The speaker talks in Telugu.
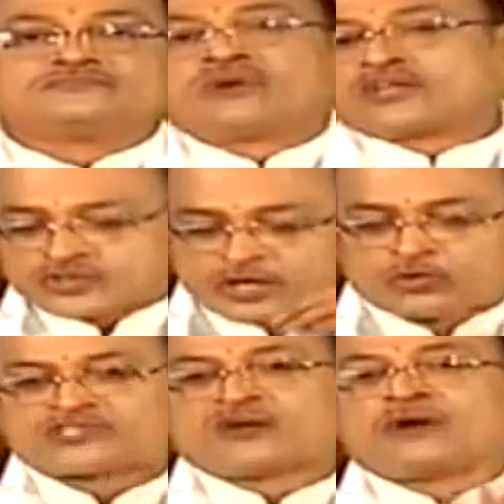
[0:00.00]
మనసుకు
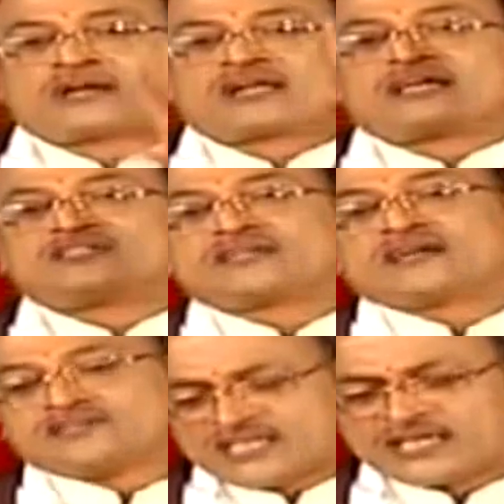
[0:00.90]
ఎక్కుతాయి మాటలు
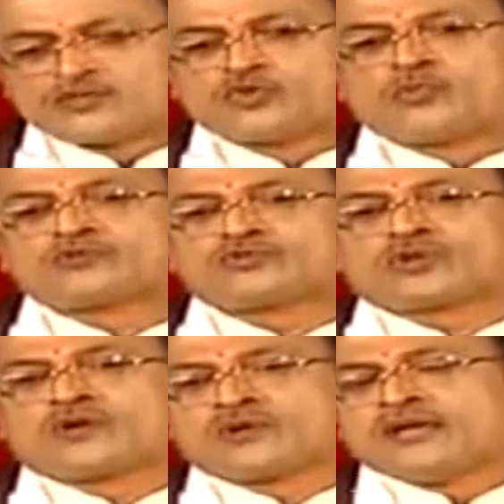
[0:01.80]
ఖచ్చితంగా చీ ఎందుకు
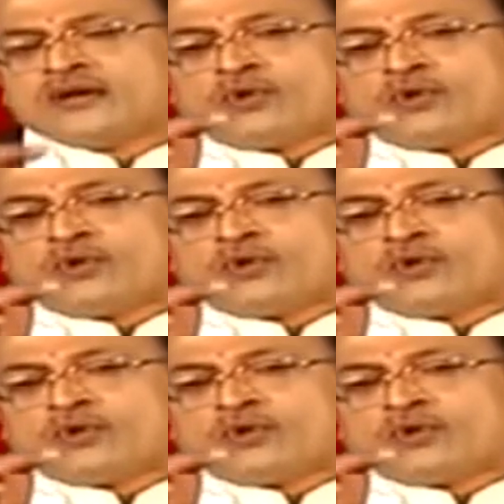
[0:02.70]
బతుకుతున్నామని